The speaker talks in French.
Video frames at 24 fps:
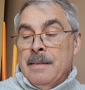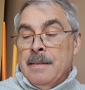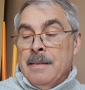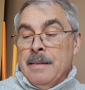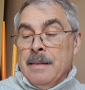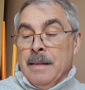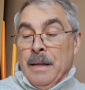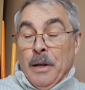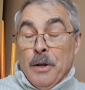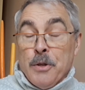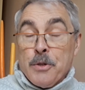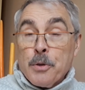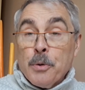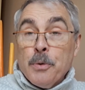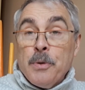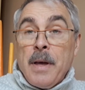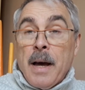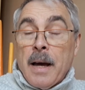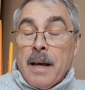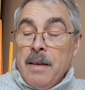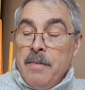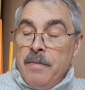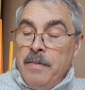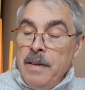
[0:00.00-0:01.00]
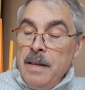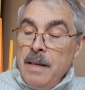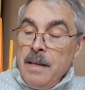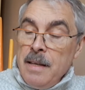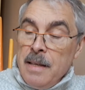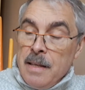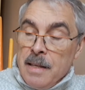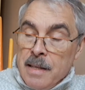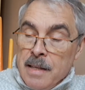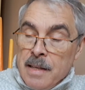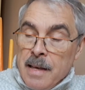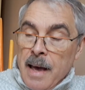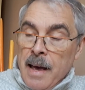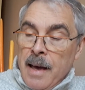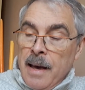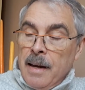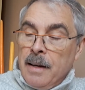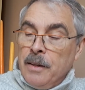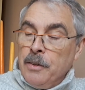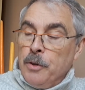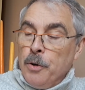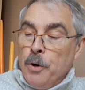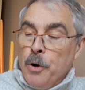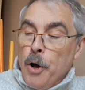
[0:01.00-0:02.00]
Ils sont arrivés
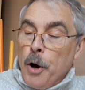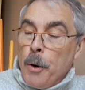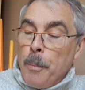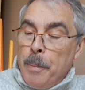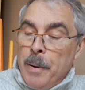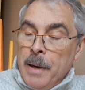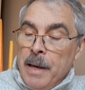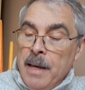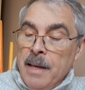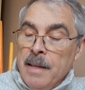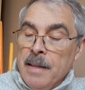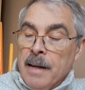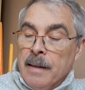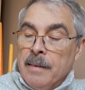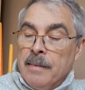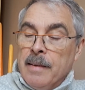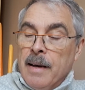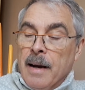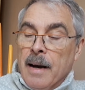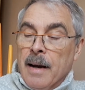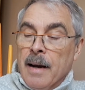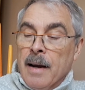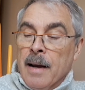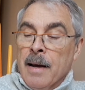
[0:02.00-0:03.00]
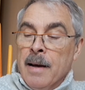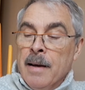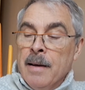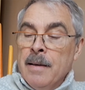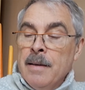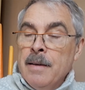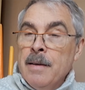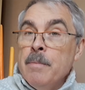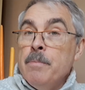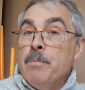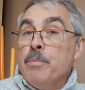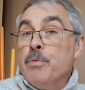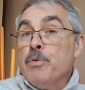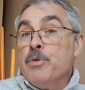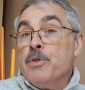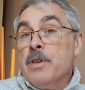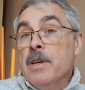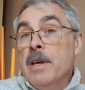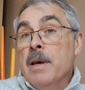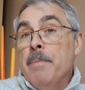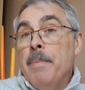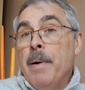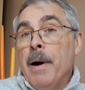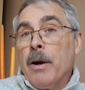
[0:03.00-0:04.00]
hier de leur pays natal
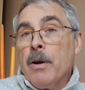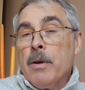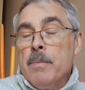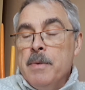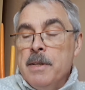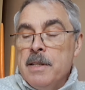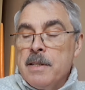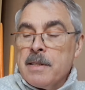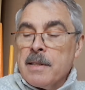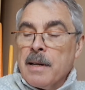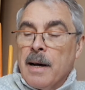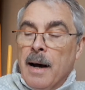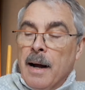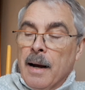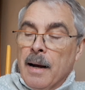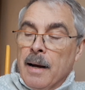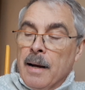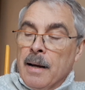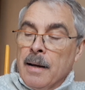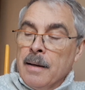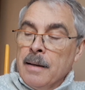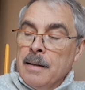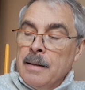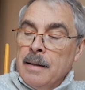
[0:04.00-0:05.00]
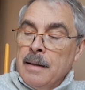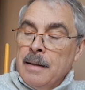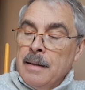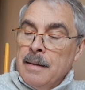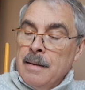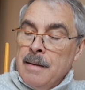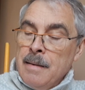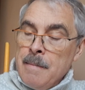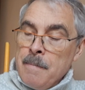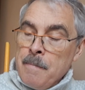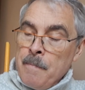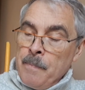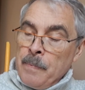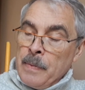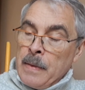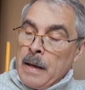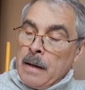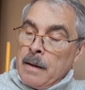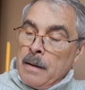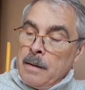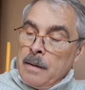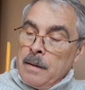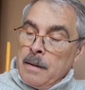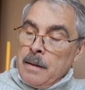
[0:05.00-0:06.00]
poussés par le Mistral.
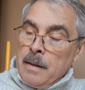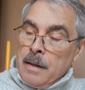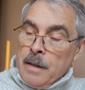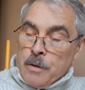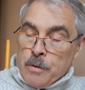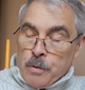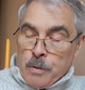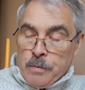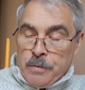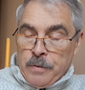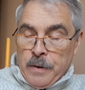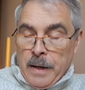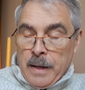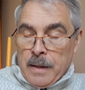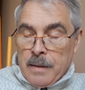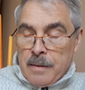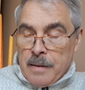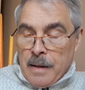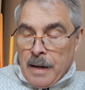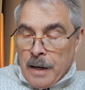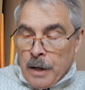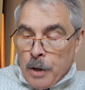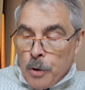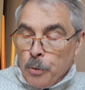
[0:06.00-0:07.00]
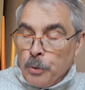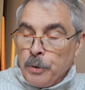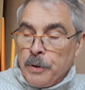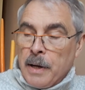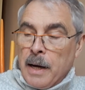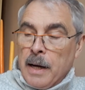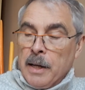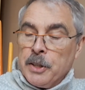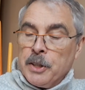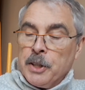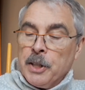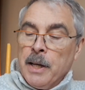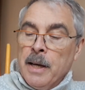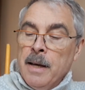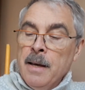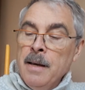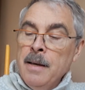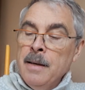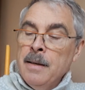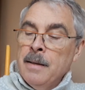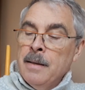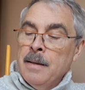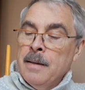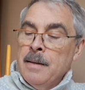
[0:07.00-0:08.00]
Ils ont fait un long trajet,
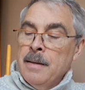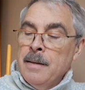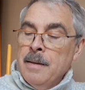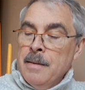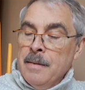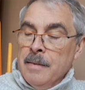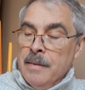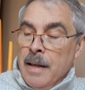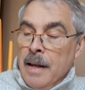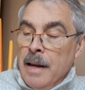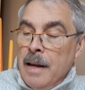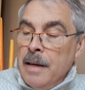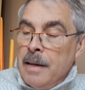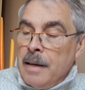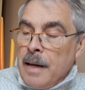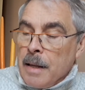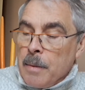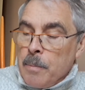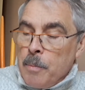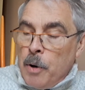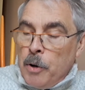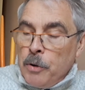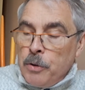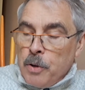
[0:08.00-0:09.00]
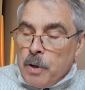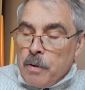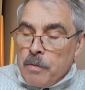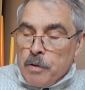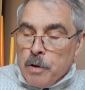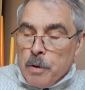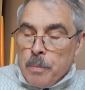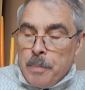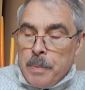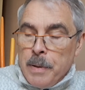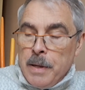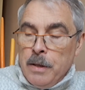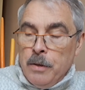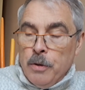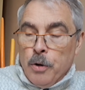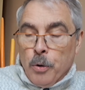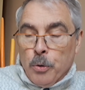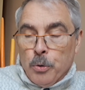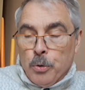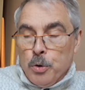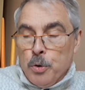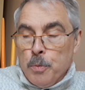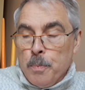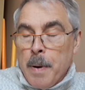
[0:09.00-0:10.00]
délicatement enveloppés dans
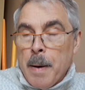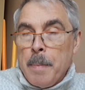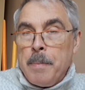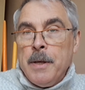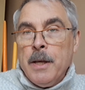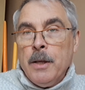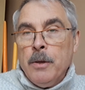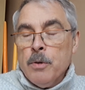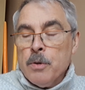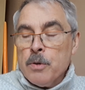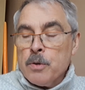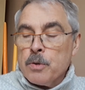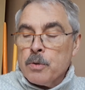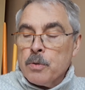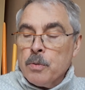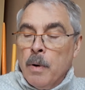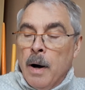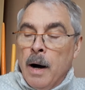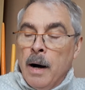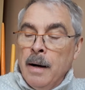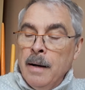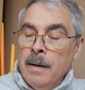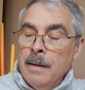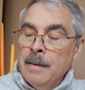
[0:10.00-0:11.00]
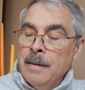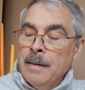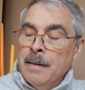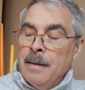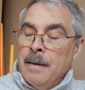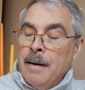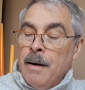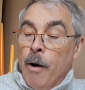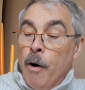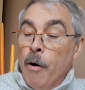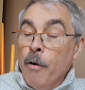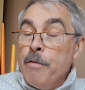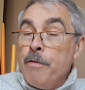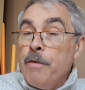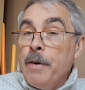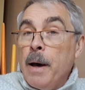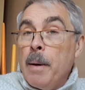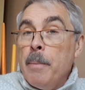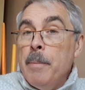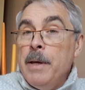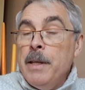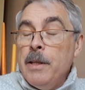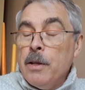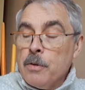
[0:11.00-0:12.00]
du papier de soie,
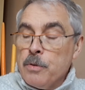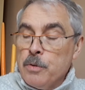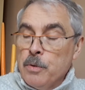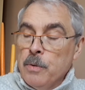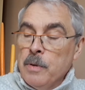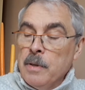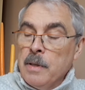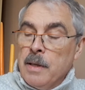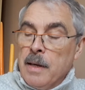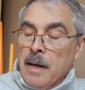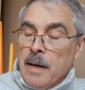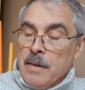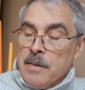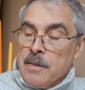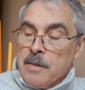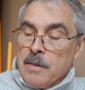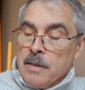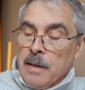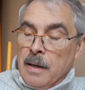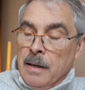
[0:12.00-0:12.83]
enfermés dans une caisse.